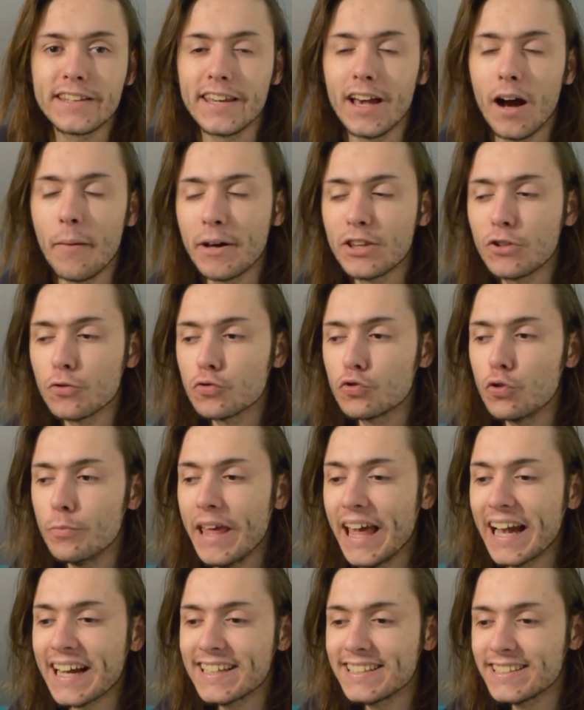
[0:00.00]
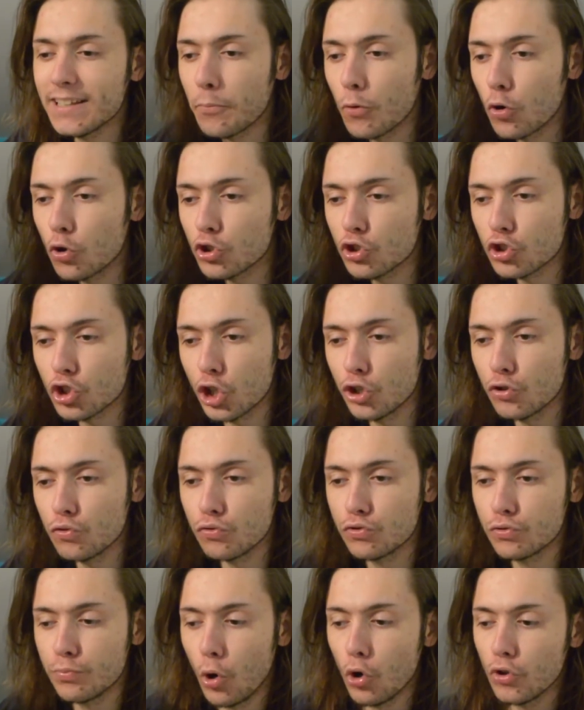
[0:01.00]
et qui a un matos lumière qui s'approche très
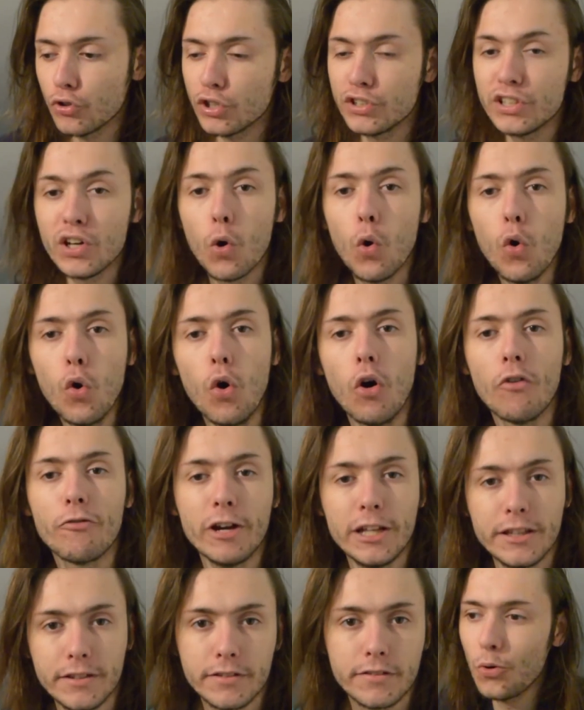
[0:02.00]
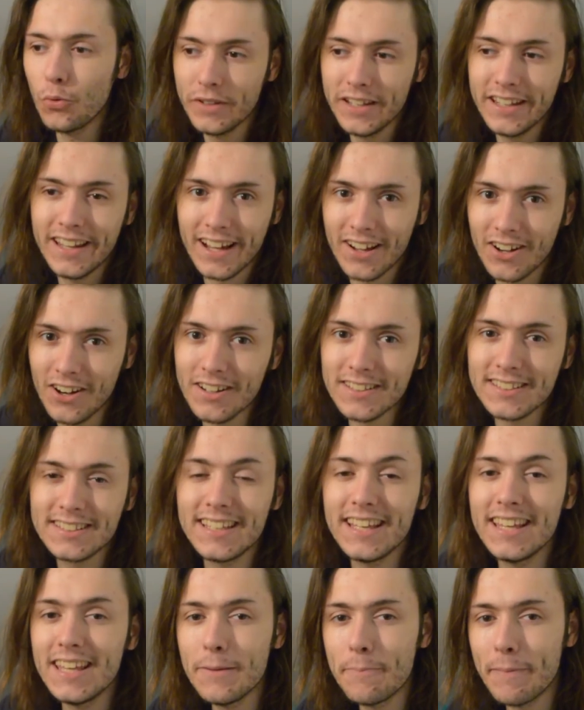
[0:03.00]
doucement des en fait. On est d'accord,
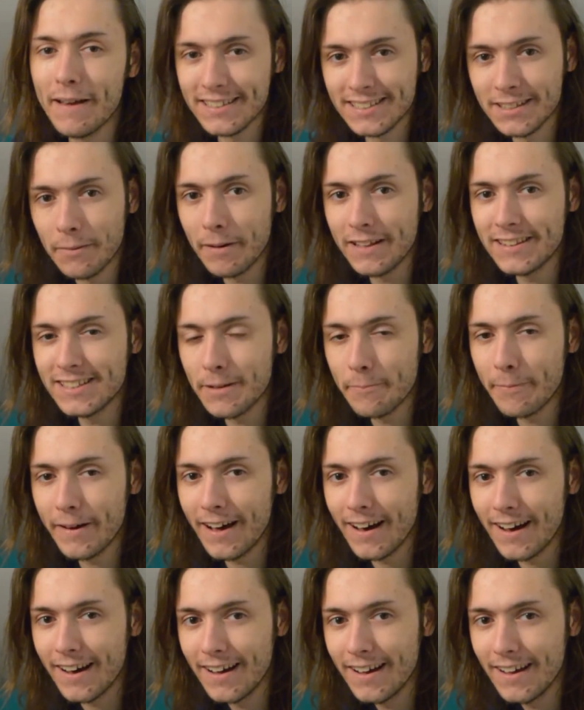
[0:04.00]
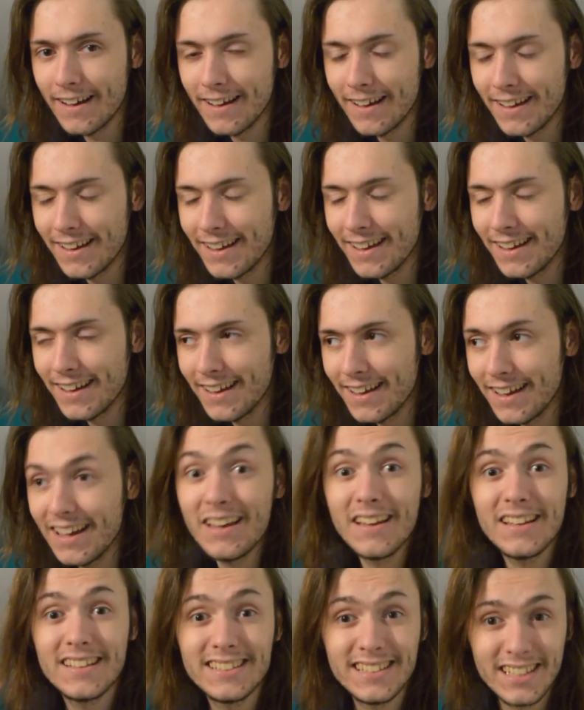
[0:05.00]
c'est hyper sympa de sa part.
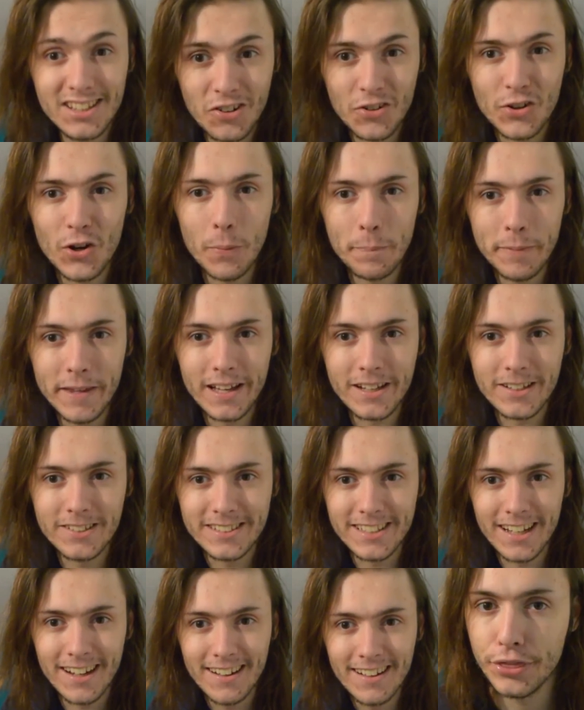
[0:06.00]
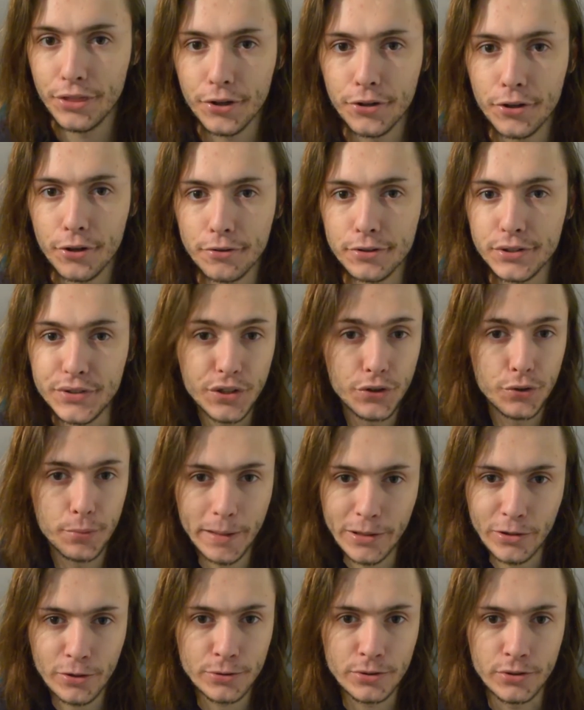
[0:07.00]
C'est encore pire que ça. Non, non, c'est du
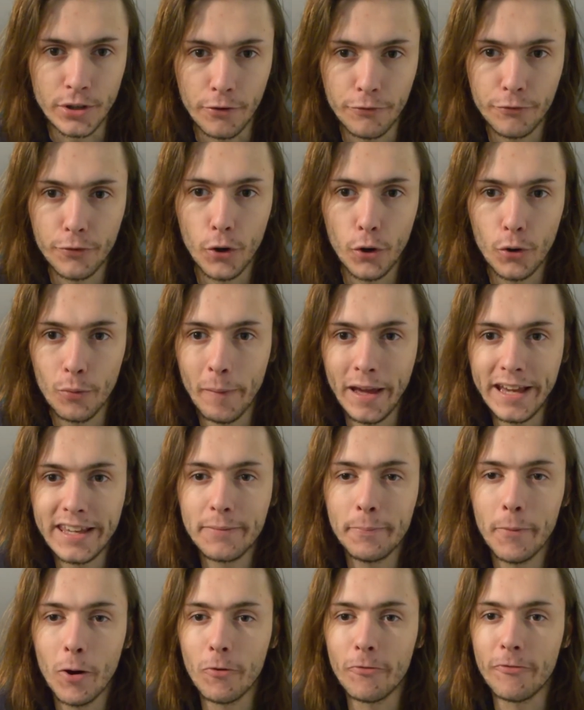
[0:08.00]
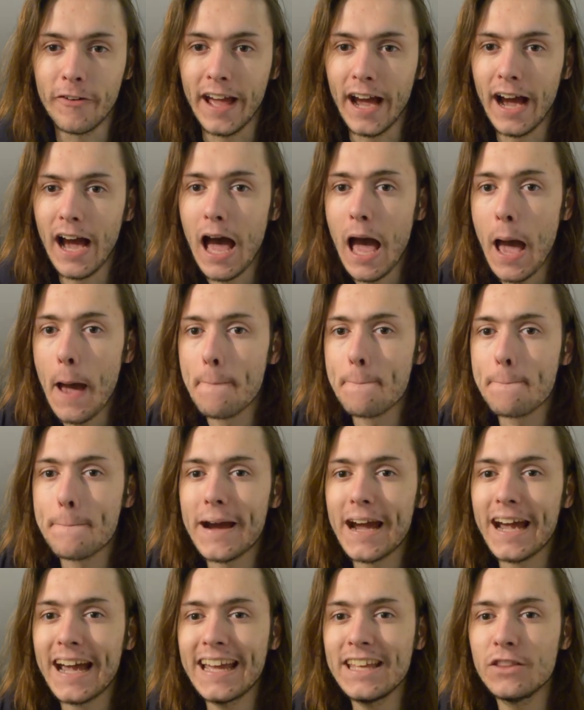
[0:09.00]
matos neuf. Le mec m'a offert
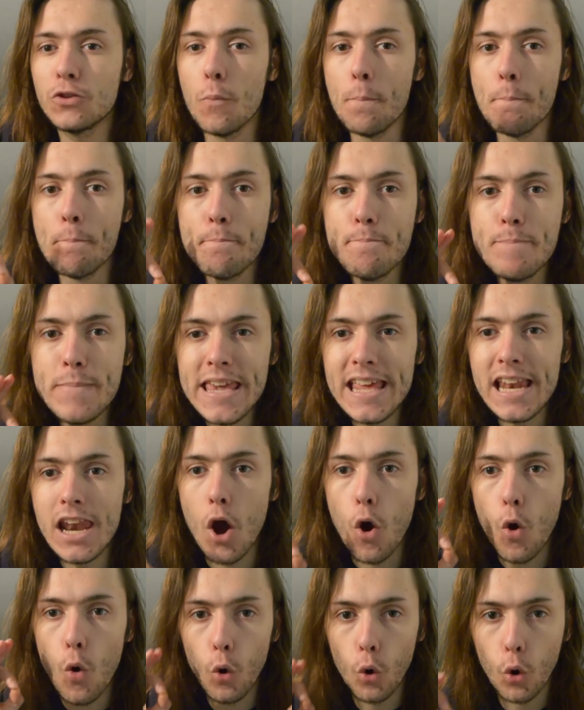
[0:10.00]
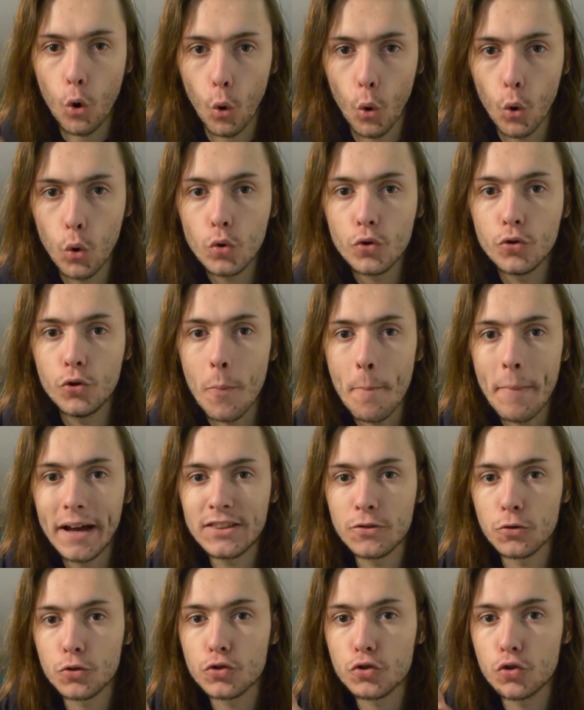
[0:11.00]
près de 1000 euros de
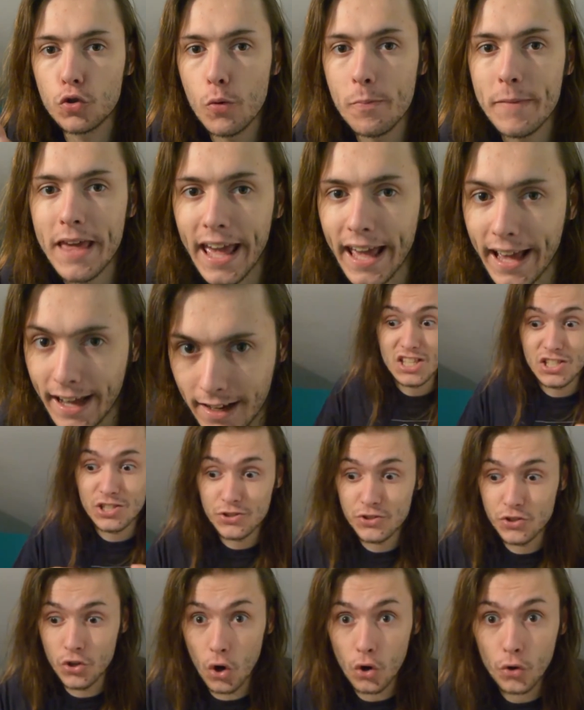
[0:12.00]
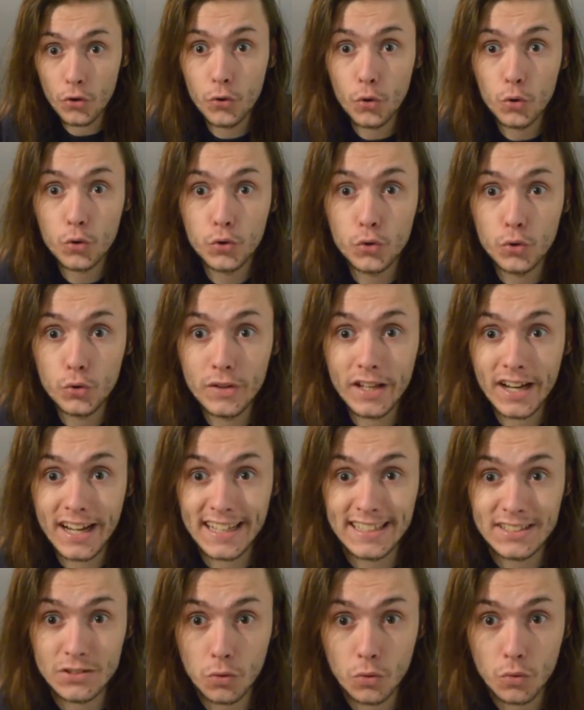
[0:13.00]
matos lumière. Sans aucune
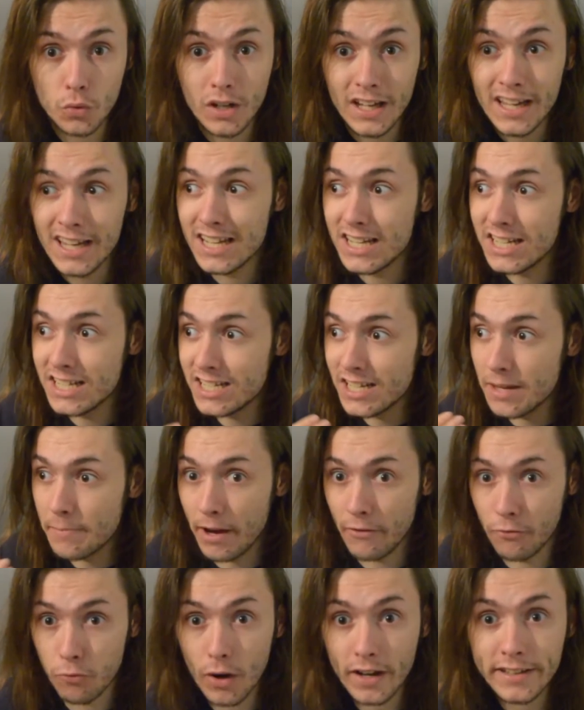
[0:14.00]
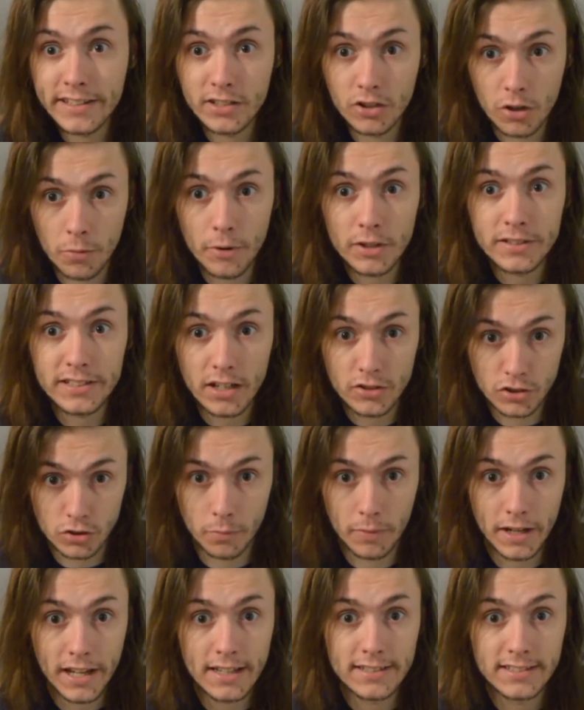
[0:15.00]
raison. J'ai ma voix qui commence à
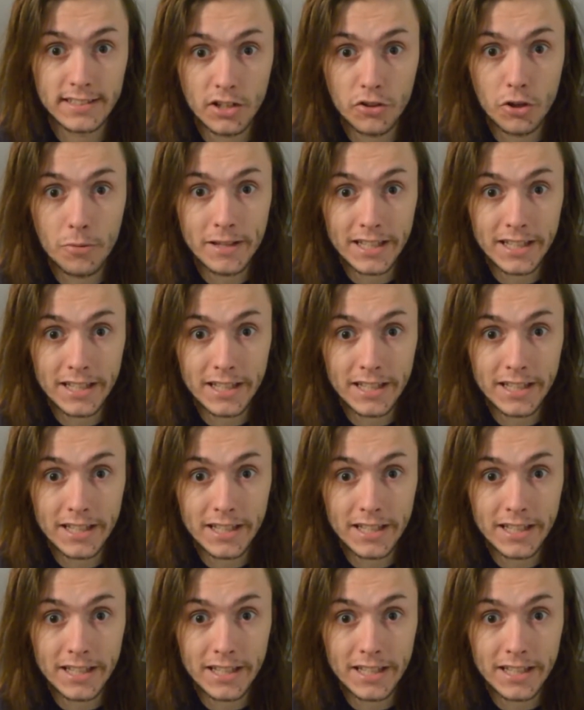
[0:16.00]
ressembler à celle de